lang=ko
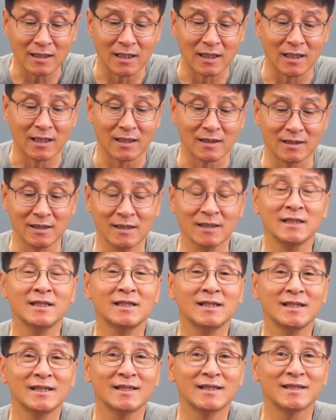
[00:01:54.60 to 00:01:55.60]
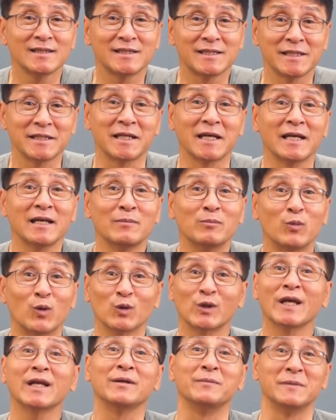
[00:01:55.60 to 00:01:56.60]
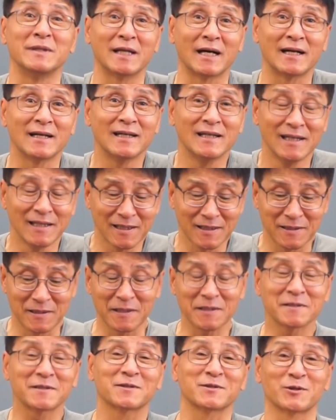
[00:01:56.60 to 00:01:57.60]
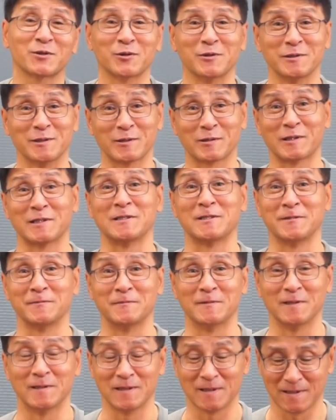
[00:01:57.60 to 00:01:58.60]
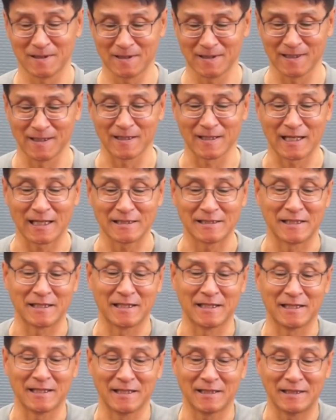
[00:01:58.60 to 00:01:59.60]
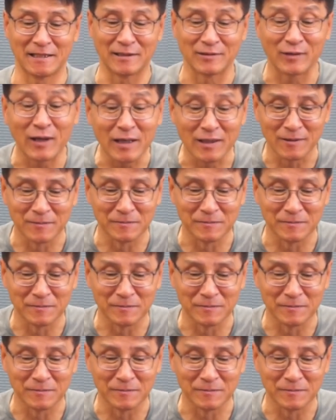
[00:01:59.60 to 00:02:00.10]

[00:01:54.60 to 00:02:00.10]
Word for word: 예, 이 시계의 모델입니다. 그래서 저도 이제 관심을 예, 가지게 된